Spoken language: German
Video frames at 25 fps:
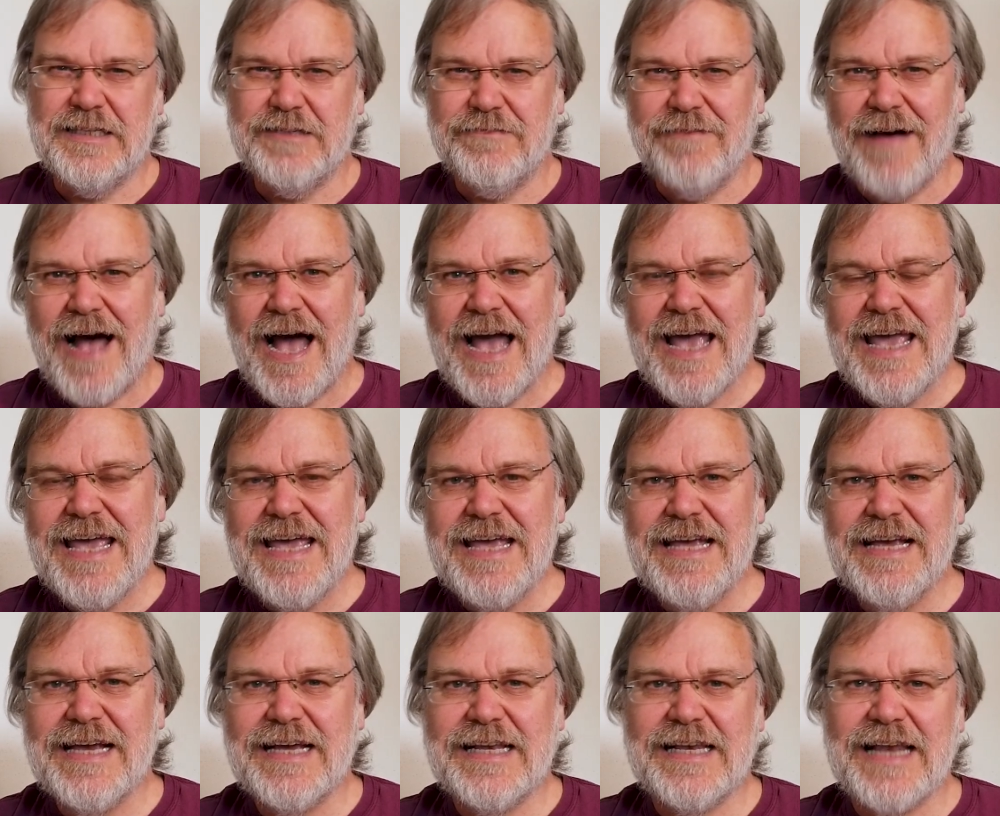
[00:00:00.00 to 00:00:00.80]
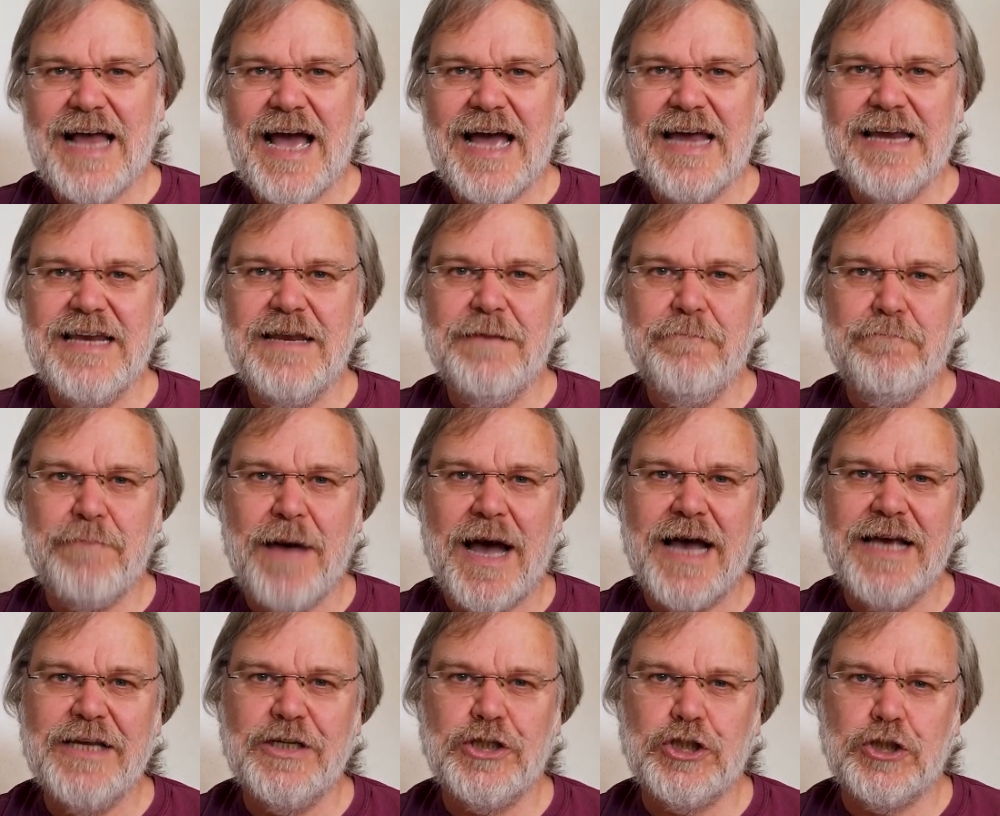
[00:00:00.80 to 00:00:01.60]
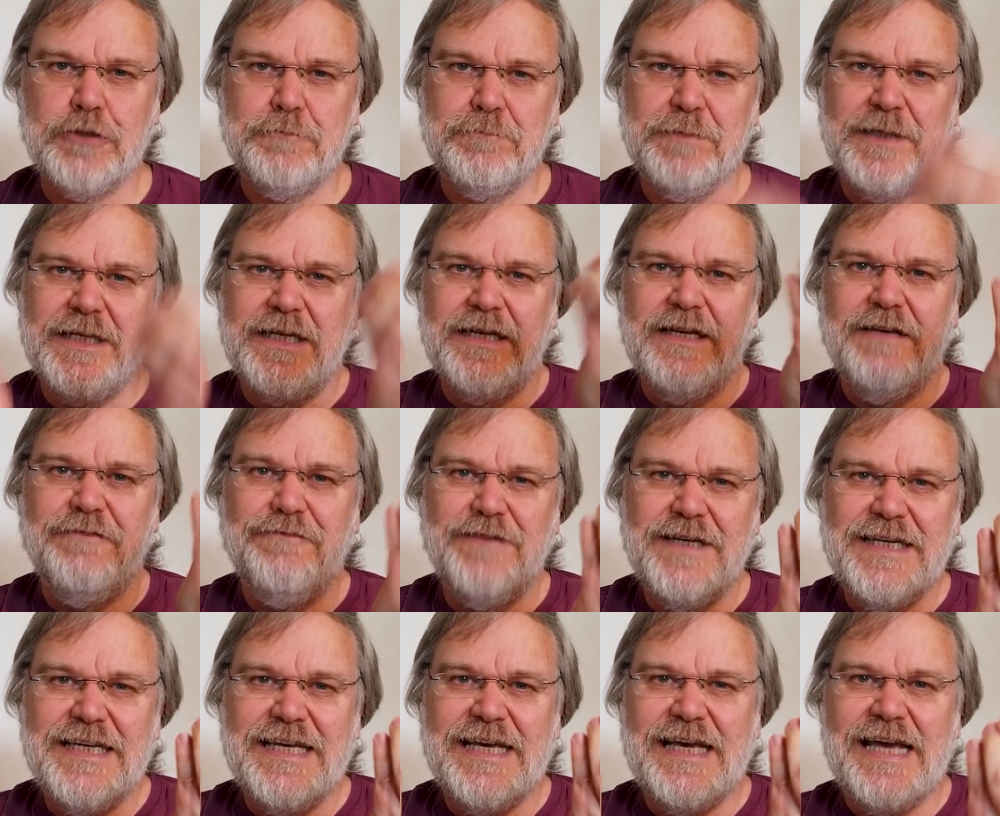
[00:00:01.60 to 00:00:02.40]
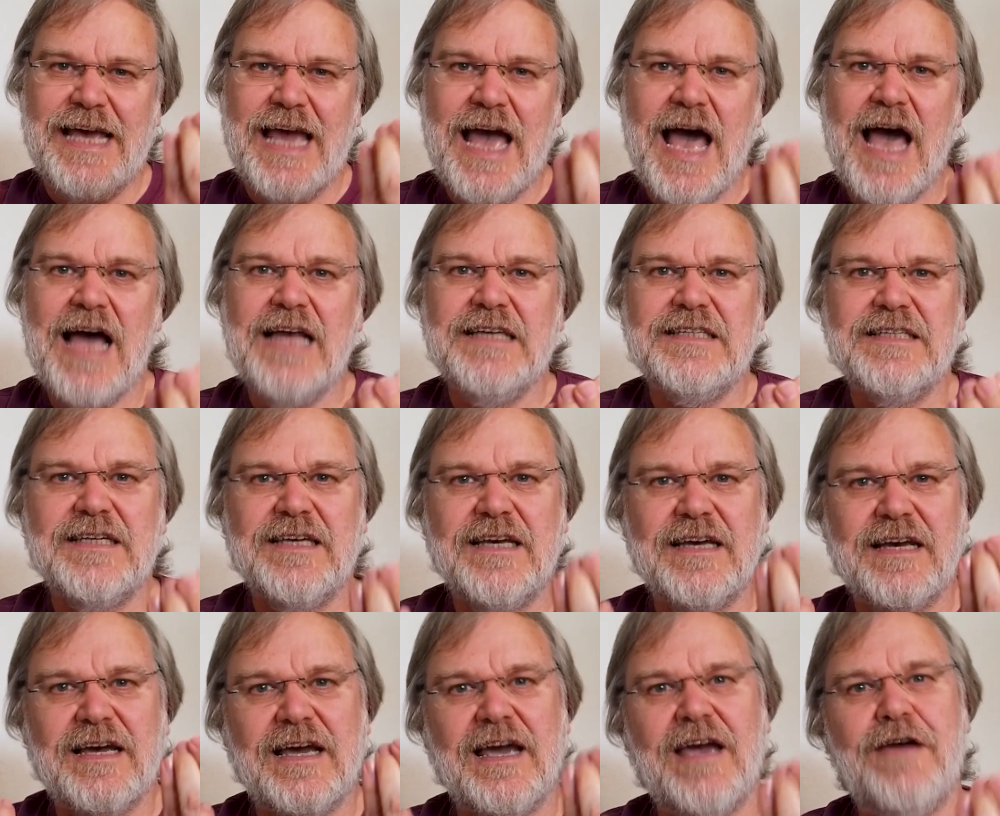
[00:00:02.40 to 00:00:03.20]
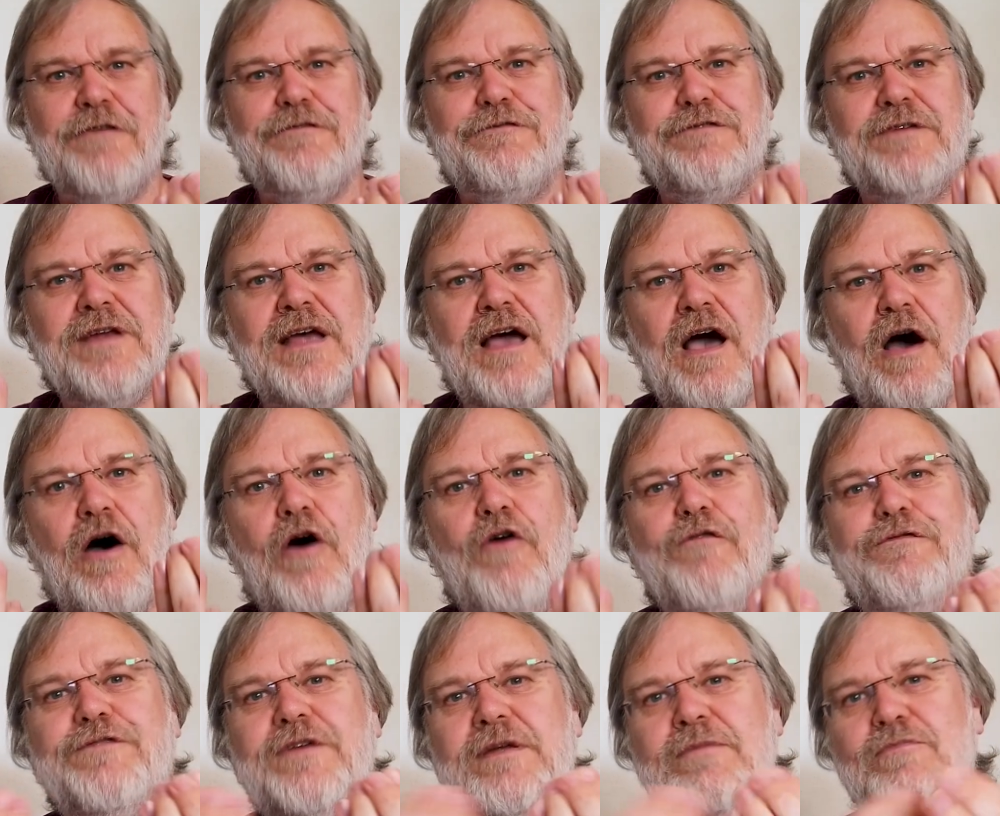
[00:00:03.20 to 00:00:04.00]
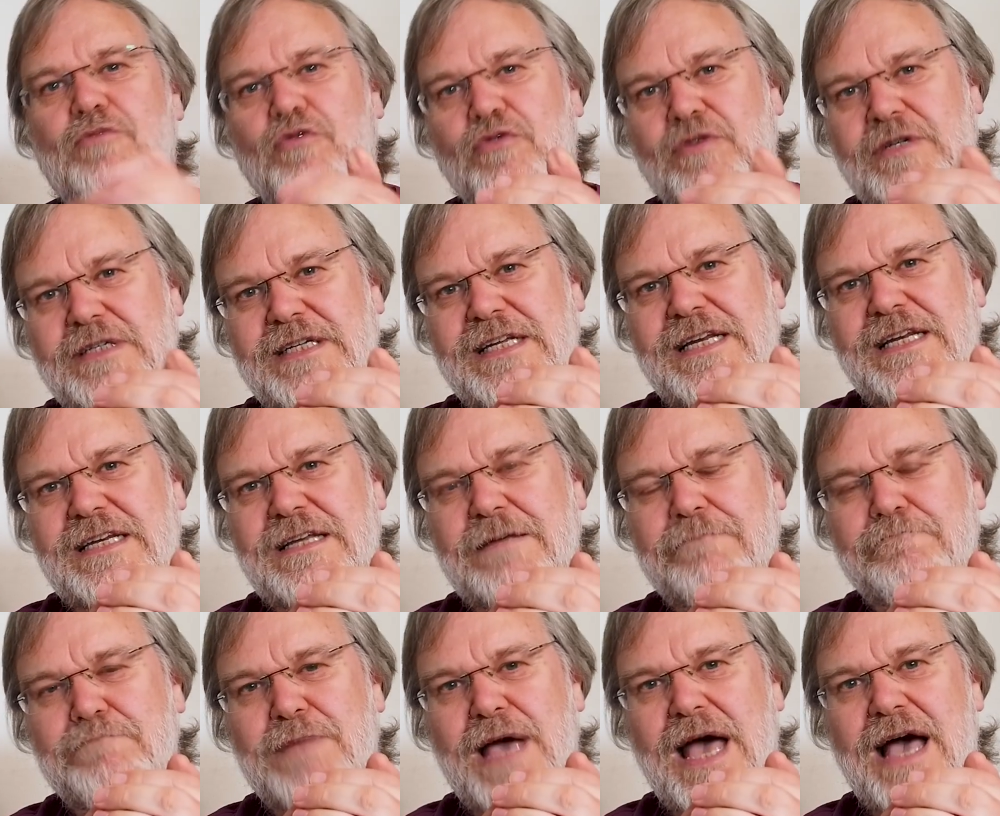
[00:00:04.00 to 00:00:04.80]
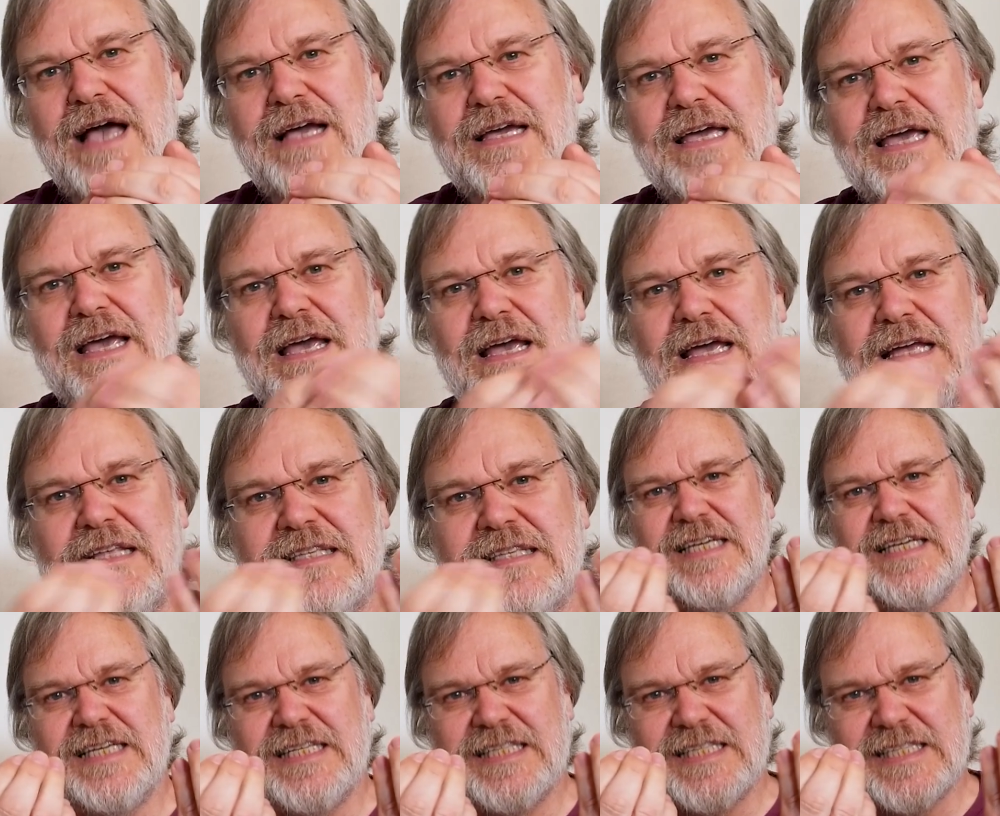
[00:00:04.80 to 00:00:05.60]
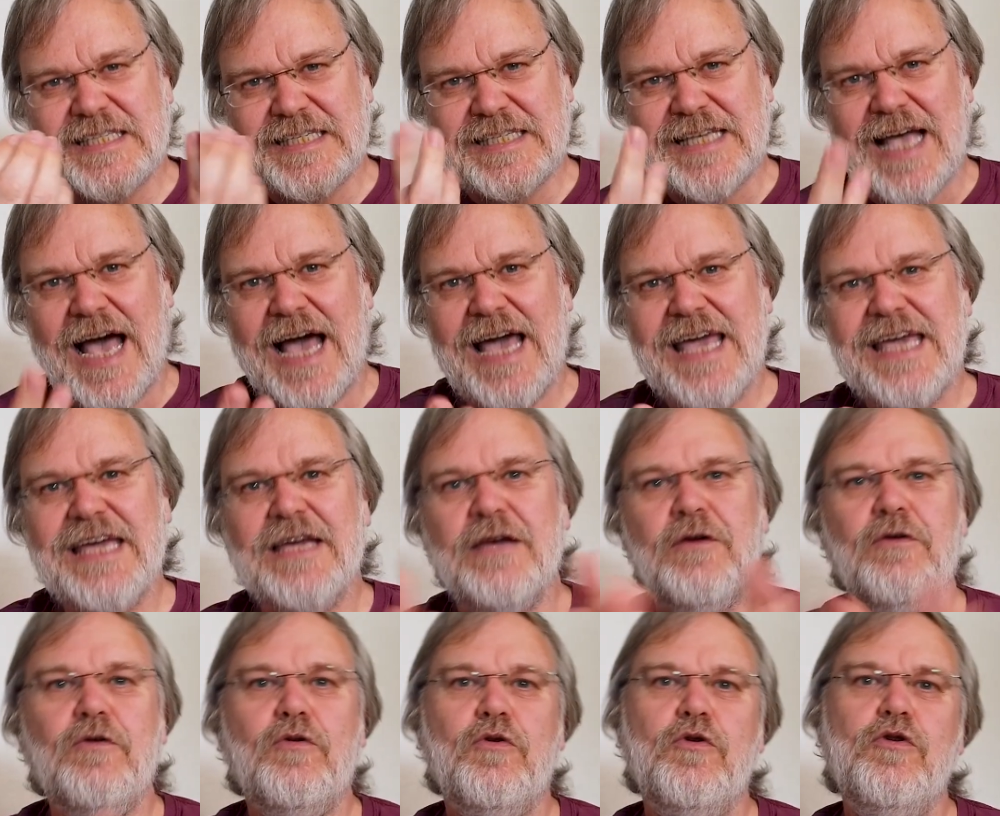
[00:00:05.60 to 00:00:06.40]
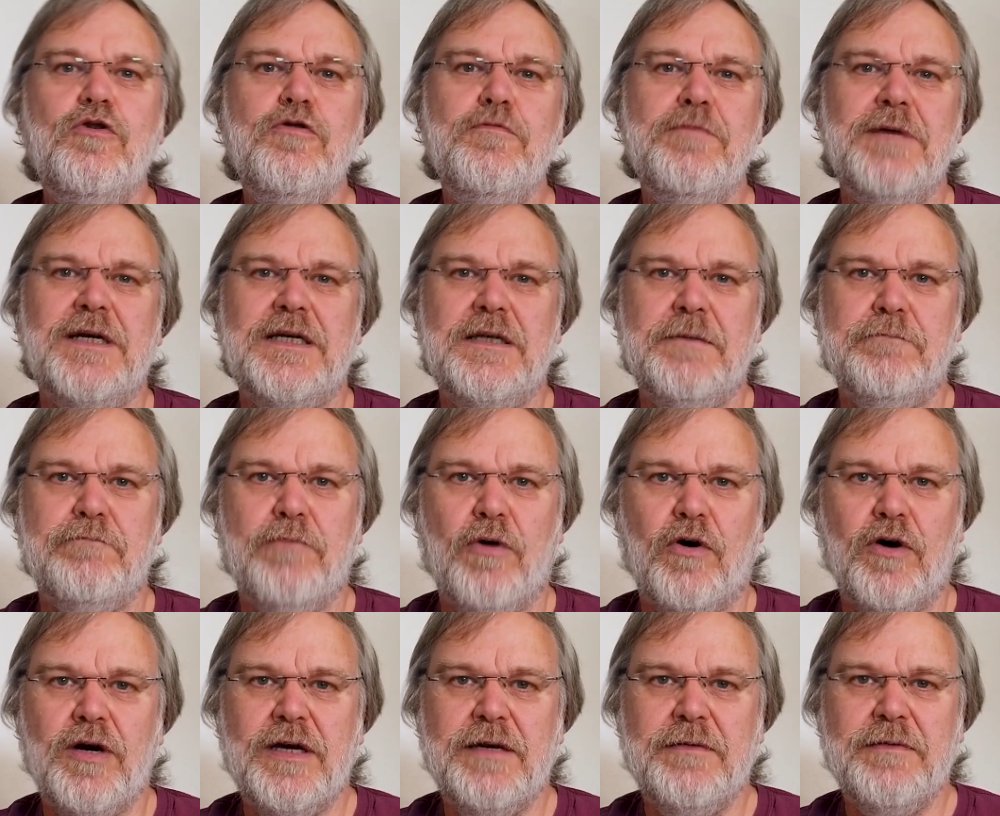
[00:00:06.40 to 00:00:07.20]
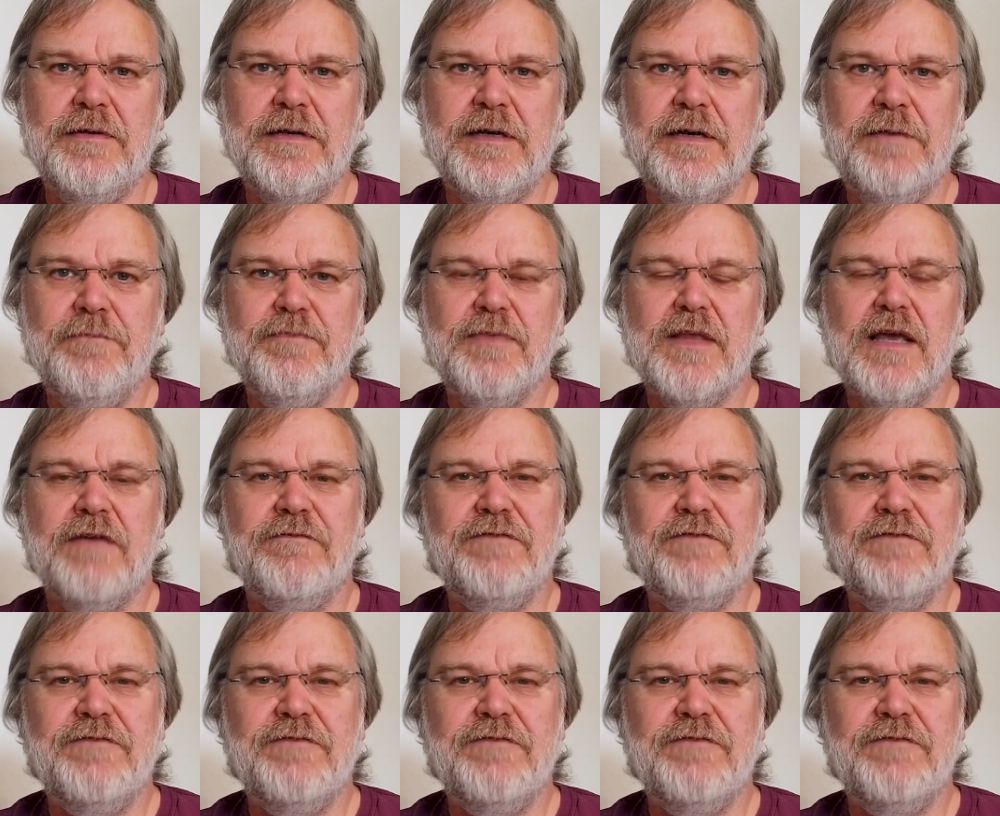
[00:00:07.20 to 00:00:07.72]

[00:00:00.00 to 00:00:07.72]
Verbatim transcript: zwei kleine Beispiele, wie die Erdkräfte auf dem Odilienberg sich zeigen über die Bäume,